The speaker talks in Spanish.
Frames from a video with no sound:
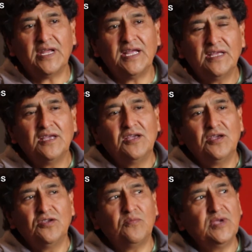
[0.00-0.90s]
ahora
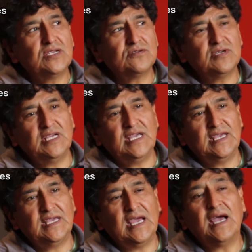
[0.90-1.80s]
yo pienso
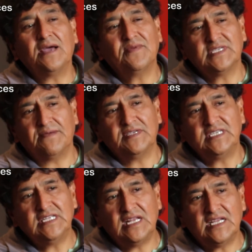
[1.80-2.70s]
que ya se
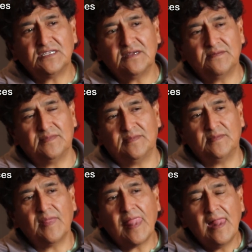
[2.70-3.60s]
avecinan las,
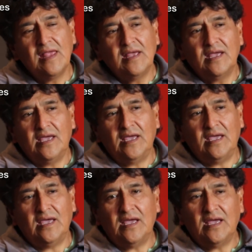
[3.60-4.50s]

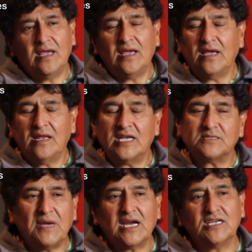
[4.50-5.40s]
eh,
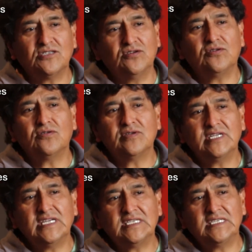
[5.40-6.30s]
las
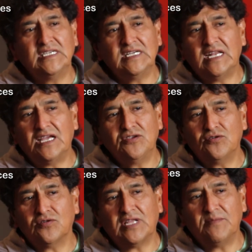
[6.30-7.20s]
vacaciones y el
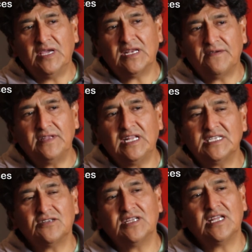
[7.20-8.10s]
año, también la
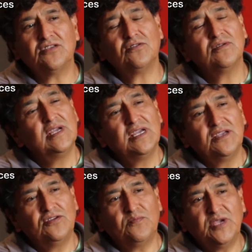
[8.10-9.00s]
finalización del año,
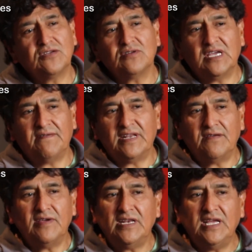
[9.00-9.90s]
yo pienso que van a
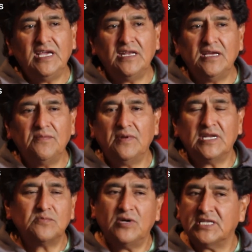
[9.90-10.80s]
venir y
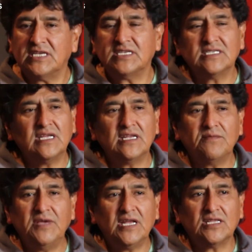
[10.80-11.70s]
las puertas están
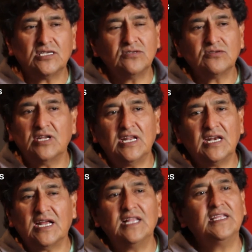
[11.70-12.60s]
abiertas. Yo soy el
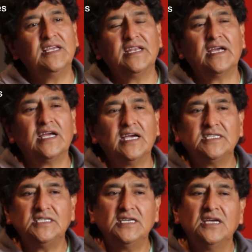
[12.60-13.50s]
alcalde de
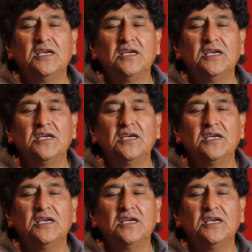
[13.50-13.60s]
Anacachi,